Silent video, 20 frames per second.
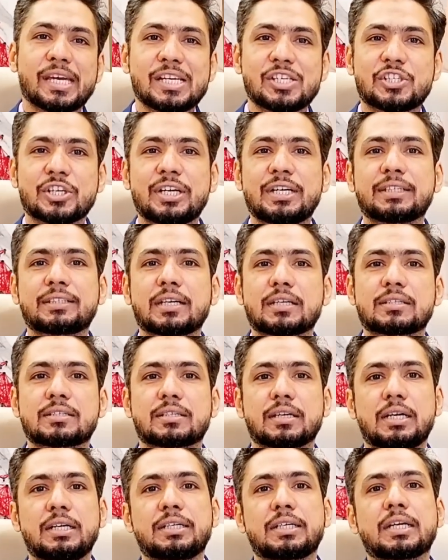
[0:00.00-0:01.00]
एजेंट
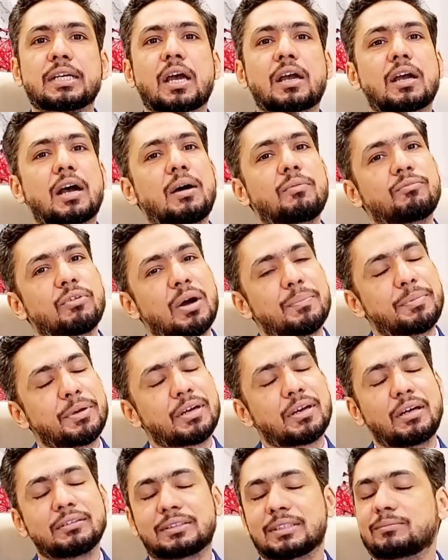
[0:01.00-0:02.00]
कंसल्टेंट का काम वहां
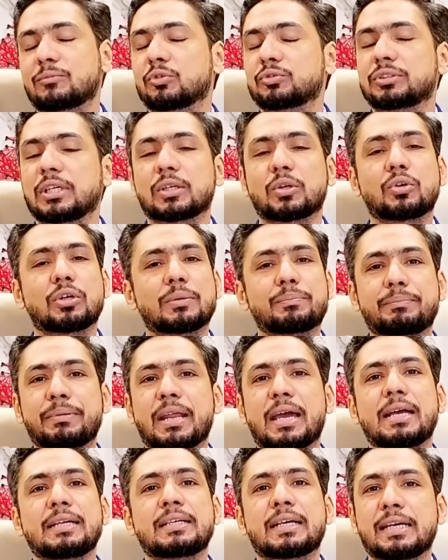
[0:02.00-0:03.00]
पे ख़त्म होता है क्योंकि
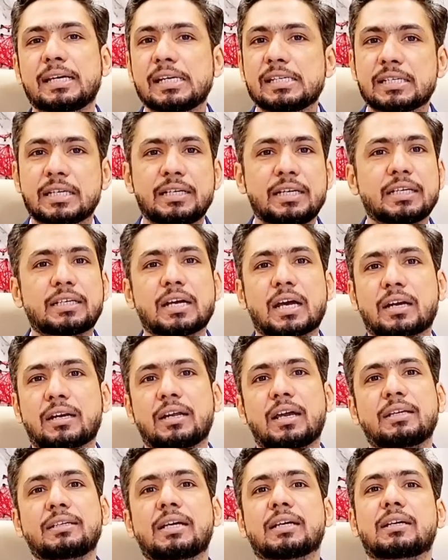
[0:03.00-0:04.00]
रिप्लाई ना एजेंट ने
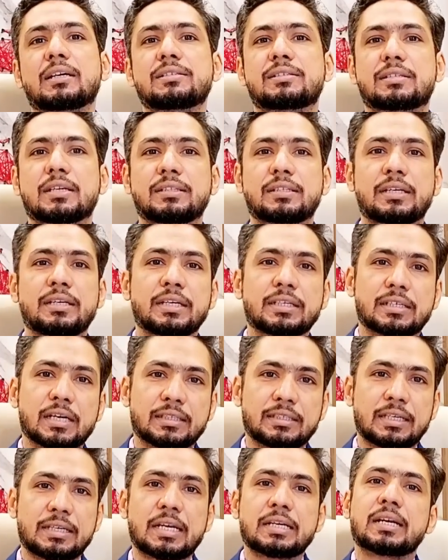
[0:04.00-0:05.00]
करना है ना कंसल्टेंट ने
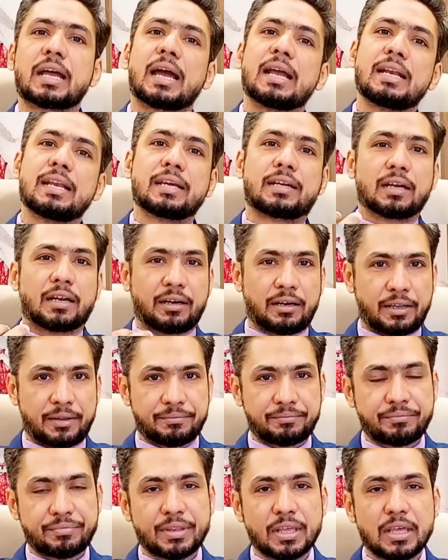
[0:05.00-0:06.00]
करना है ना नाइल ने करना है